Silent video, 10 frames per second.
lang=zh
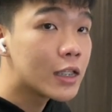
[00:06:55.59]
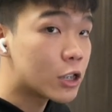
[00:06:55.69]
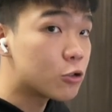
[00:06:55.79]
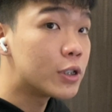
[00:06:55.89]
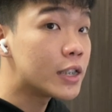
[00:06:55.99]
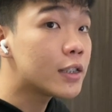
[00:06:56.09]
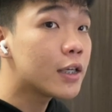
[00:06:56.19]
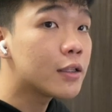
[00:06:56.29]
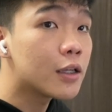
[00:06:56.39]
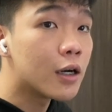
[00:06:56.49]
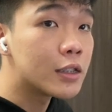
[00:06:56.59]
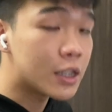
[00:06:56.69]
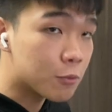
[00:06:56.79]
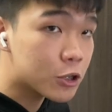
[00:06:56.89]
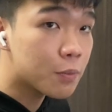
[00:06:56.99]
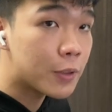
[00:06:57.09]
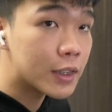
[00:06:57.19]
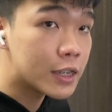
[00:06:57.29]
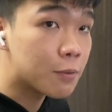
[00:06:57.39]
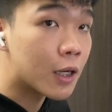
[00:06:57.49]
这就是今天的节目视频，
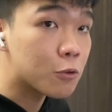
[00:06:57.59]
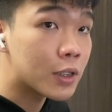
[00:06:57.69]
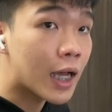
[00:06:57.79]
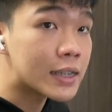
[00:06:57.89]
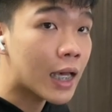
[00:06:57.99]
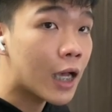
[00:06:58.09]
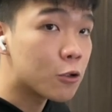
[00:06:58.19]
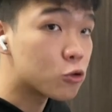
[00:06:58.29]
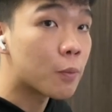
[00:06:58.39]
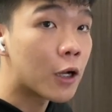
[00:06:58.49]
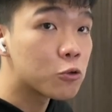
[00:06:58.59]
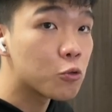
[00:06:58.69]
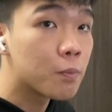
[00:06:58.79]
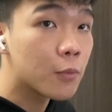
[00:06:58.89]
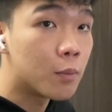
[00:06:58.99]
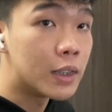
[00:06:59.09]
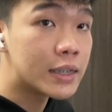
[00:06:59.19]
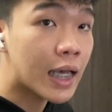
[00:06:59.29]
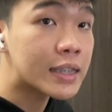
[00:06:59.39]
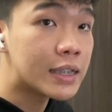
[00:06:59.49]
希望对大家有所帮助。我们
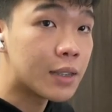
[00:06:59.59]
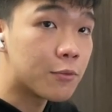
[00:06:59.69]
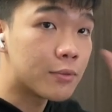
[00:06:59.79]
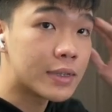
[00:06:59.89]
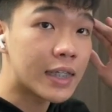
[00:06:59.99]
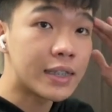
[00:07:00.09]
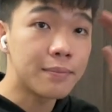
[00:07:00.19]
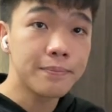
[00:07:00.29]
下期节目再见。